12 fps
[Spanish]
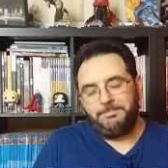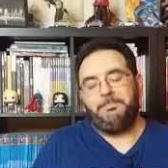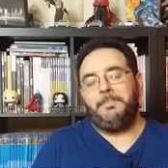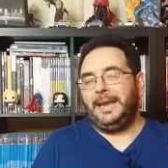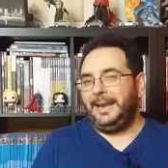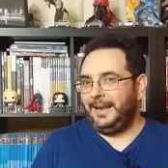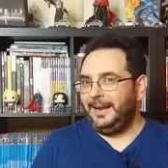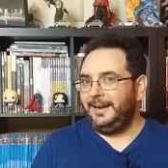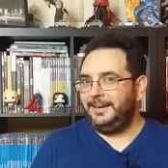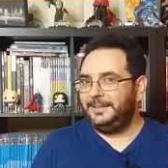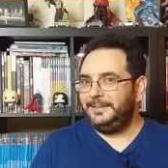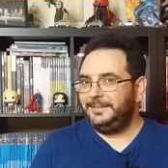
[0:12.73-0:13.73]
Venga,
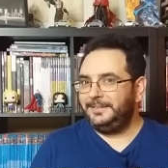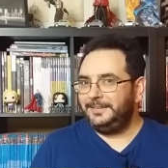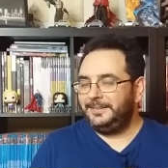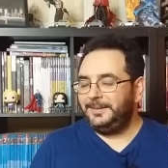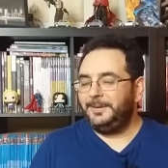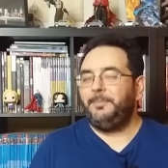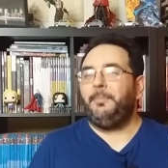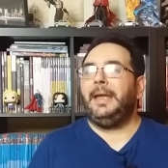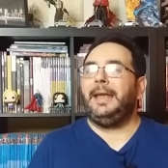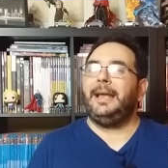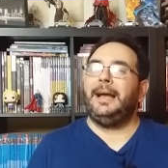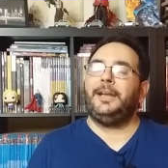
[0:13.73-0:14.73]

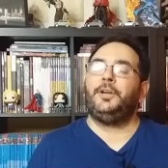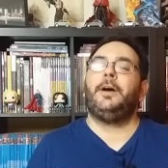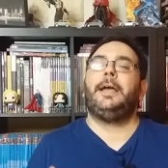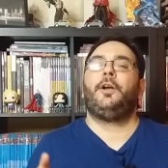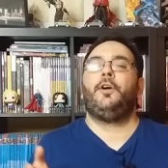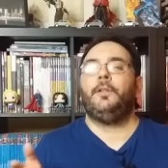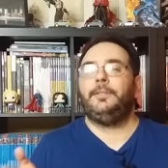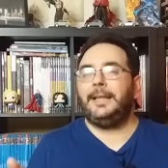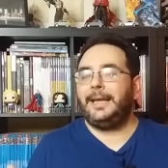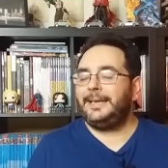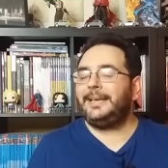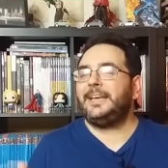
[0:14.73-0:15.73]
venga, no
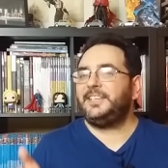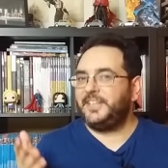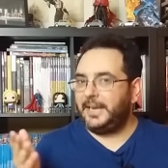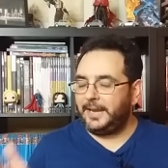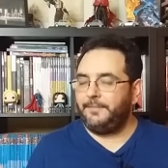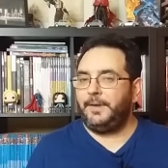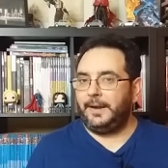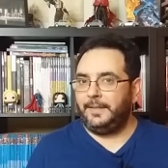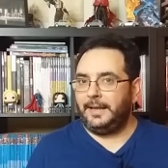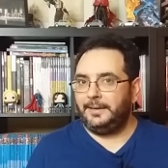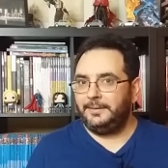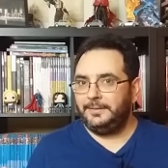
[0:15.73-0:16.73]
escondáis que sé que es
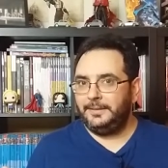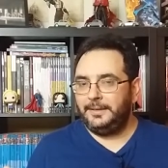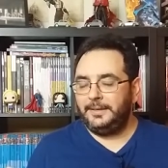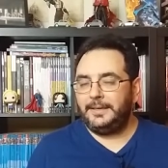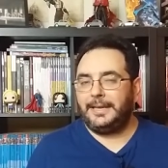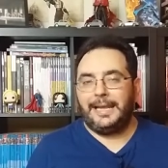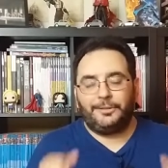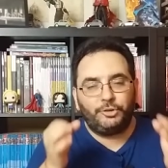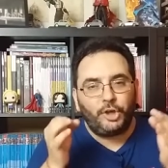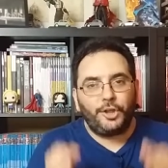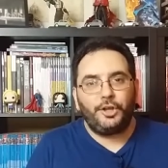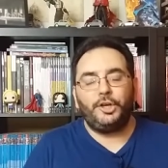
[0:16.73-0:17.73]
verdad, que
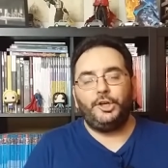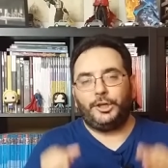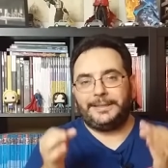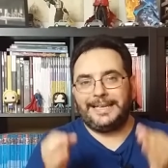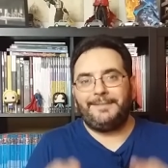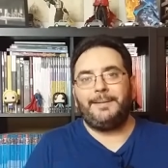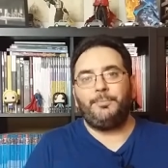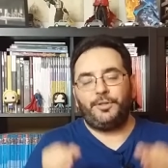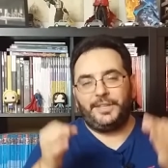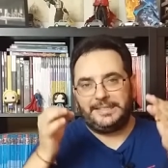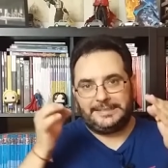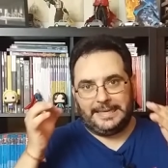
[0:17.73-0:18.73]
todos lo estábamos
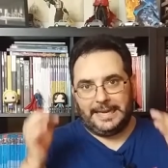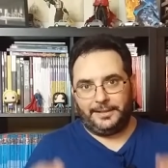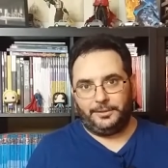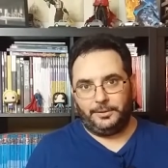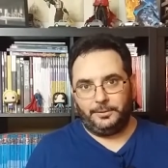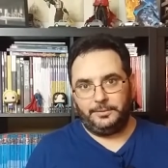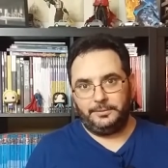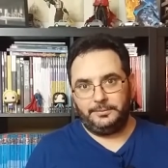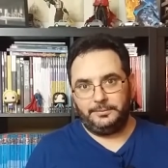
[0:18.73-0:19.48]
deseando.